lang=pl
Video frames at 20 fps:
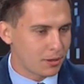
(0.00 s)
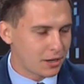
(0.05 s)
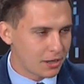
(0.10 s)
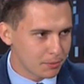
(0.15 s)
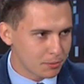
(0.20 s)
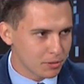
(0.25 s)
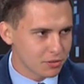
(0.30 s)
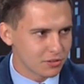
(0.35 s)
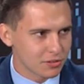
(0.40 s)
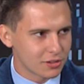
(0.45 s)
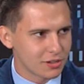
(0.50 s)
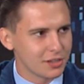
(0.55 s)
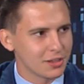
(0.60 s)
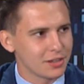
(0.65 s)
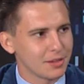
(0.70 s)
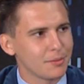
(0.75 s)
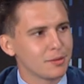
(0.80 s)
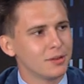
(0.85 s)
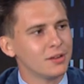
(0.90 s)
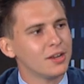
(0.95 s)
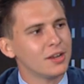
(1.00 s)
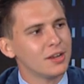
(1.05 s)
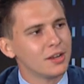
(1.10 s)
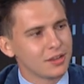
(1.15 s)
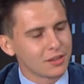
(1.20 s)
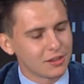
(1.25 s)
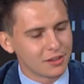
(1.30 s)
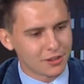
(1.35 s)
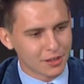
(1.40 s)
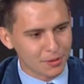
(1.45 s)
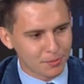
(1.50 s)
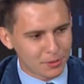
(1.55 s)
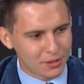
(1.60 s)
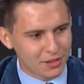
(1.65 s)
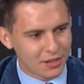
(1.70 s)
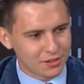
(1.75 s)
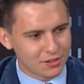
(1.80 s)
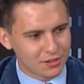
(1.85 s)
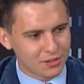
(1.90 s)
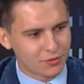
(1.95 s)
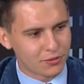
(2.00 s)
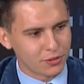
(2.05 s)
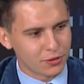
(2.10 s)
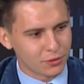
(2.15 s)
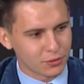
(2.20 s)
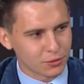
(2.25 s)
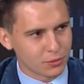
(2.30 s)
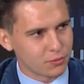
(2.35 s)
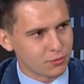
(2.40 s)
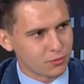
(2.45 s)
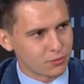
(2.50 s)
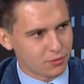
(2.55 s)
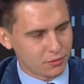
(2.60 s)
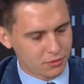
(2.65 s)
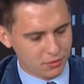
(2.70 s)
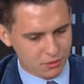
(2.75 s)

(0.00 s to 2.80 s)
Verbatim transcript: ale pod względem interpelacji i wniosków